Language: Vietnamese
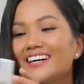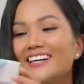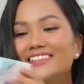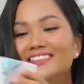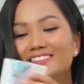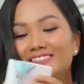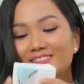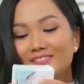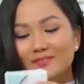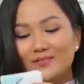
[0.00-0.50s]

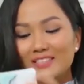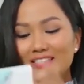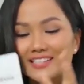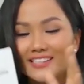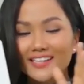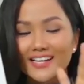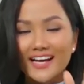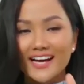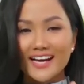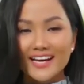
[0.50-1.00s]
đấy bây
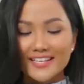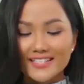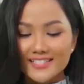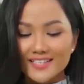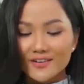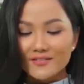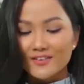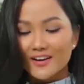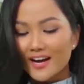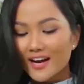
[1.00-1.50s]
giờ là hen
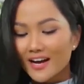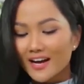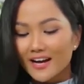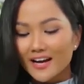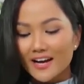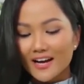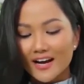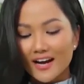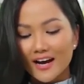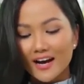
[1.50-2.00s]
sẽ pha
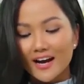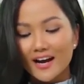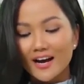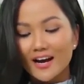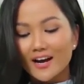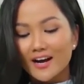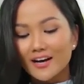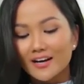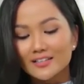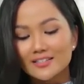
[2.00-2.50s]

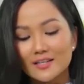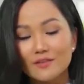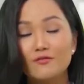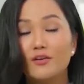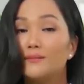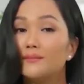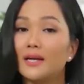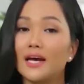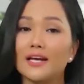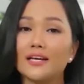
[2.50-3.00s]
à, sản
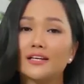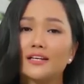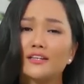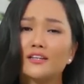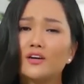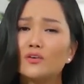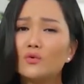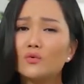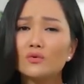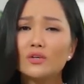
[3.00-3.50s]
phẩm này
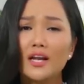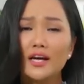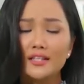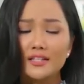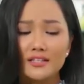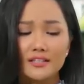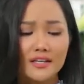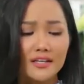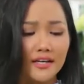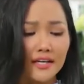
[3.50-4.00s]
nó cũng là
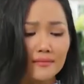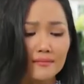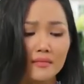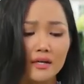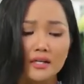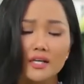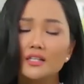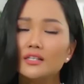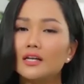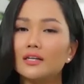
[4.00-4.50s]
những cái cách
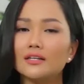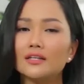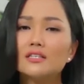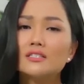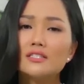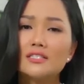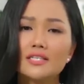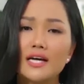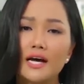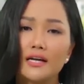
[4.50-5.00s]
mà rất là
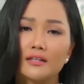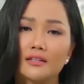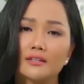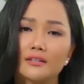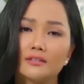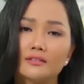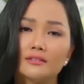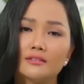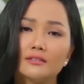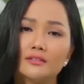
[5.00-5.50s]
đơn giản
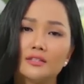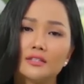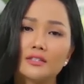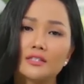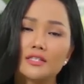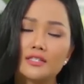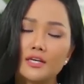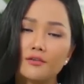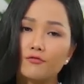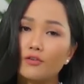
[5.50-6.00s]
từ
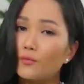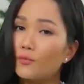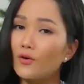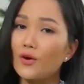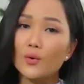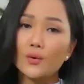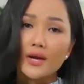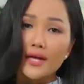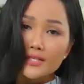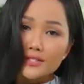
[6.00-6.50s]
những cái sản phẩm
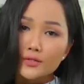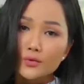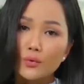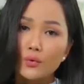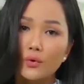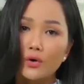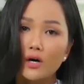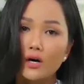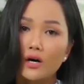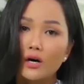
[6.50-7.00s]
wellness
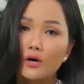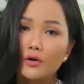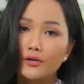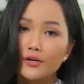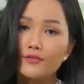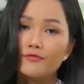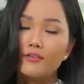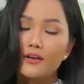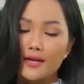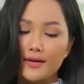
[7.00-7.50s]
của
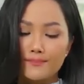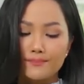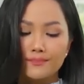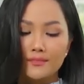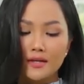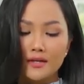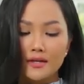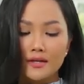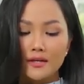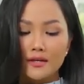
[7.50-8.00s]
oriflame
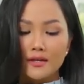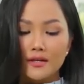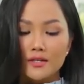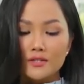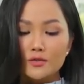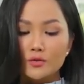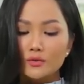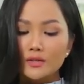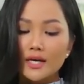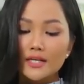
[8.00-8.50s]

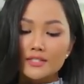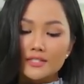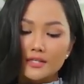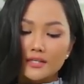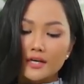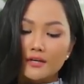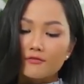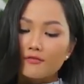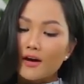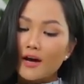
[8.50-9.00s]
chúng ta chỉ
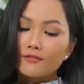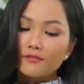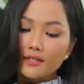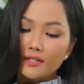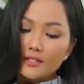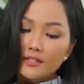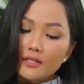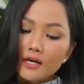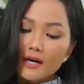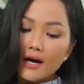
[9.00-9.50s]
cần pha với
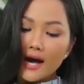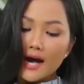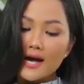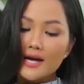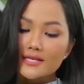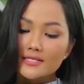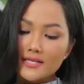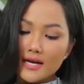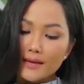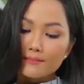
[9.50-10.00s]
nước
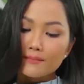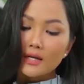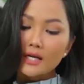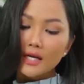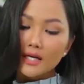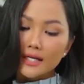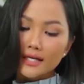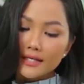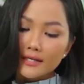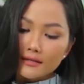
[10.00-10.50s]

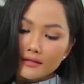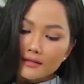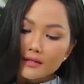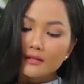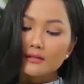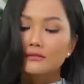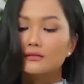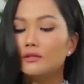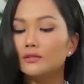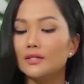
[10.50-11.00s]
200ml
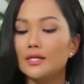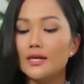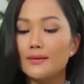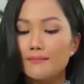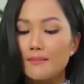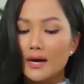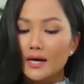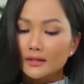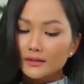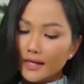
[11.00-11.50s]
nước có thể
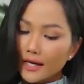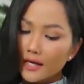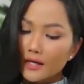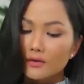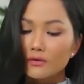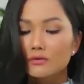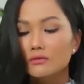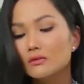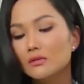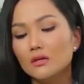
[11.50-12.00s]
mang
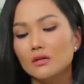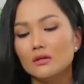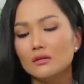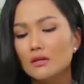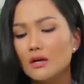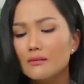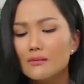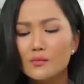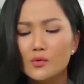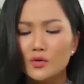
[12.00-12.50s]
theo
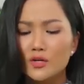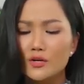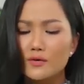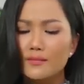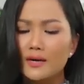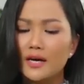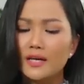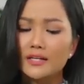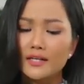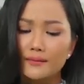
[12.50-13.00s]
đó là một điều
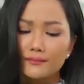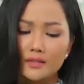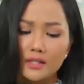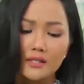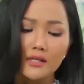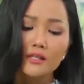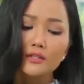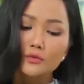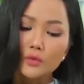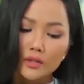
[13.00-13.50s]
mà hen cảm thấy
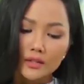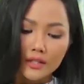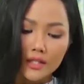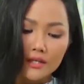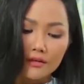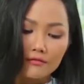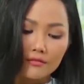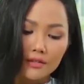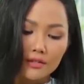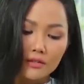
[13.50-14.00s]
rất là thuận
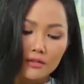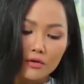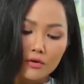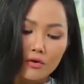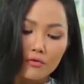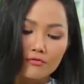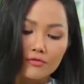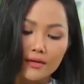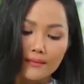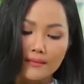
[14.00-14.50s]
tiện với những
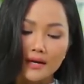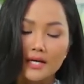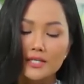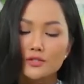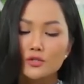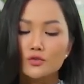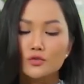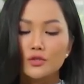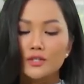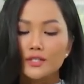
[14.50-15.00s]
công việc mà hay di